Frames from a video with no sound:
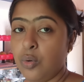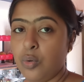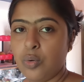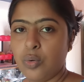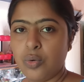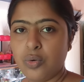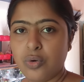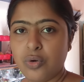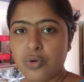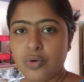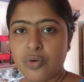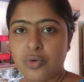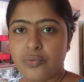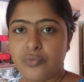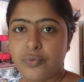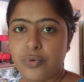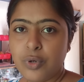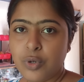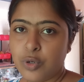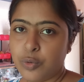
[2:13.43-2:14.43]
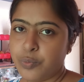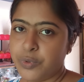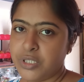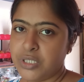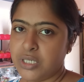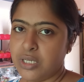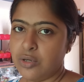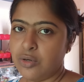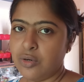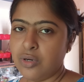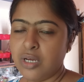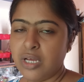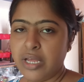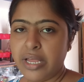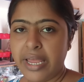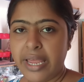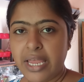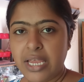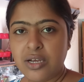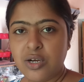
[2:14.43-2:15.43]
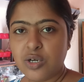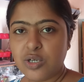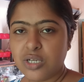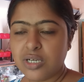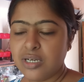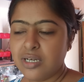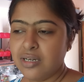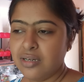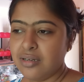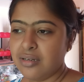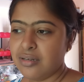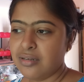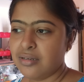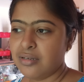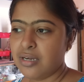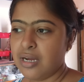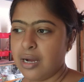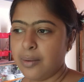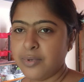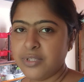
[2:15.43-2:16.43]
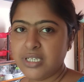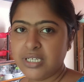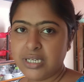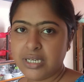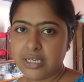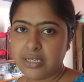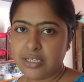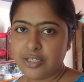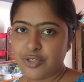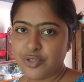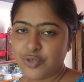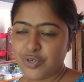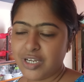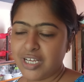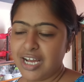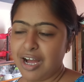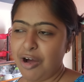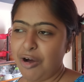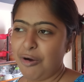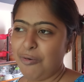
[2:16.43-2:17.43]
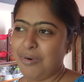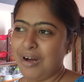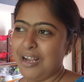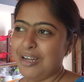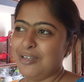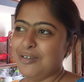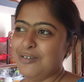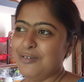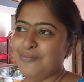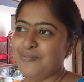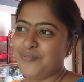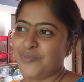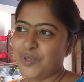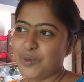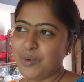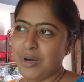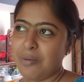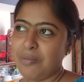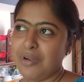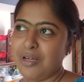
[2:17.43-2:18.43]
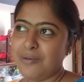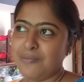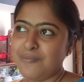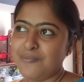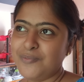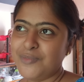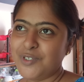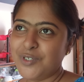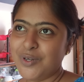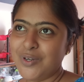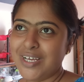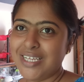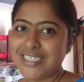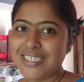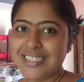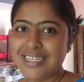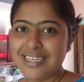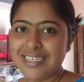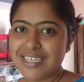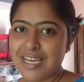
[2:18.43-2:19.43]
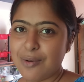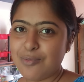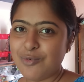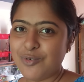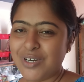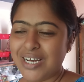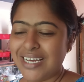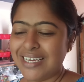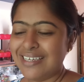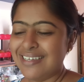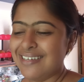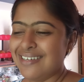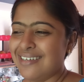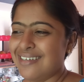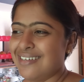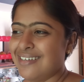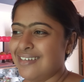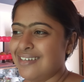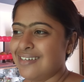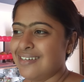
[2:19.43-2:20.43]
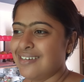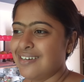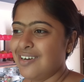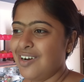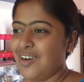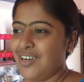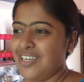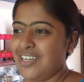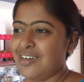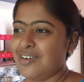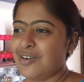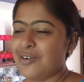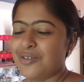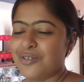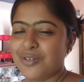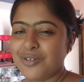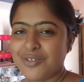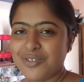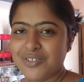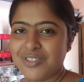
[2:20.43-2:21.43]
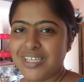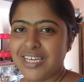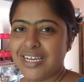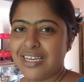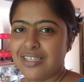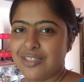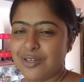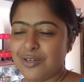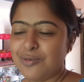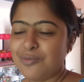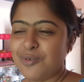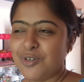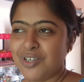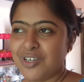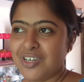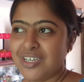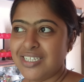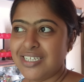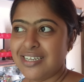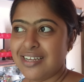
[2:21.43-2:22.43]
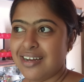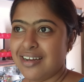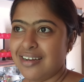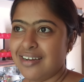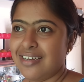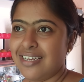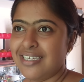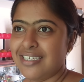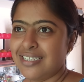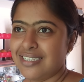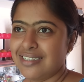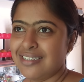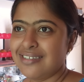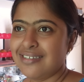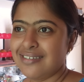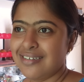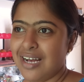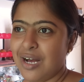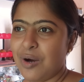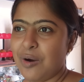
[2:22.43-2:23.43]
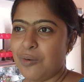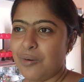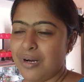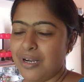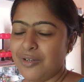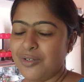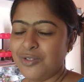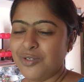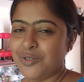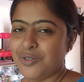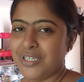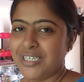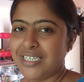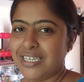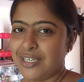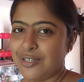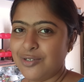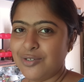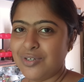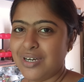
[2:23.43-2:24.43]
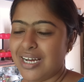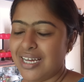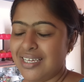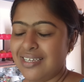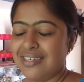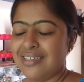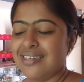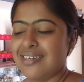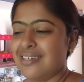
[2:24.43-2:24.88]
ও ফুলকপি ছিল এই কটা আমাদের কিডনির জন্যে খাওয়া ভালো তো ভাবলাম চলো আজকে তাহলে সাবু খাই হয় না কখনো কখনো দেখলে তখন মনে হয় যে না এটা খাওয়া ভালো তো এটা একটু খাই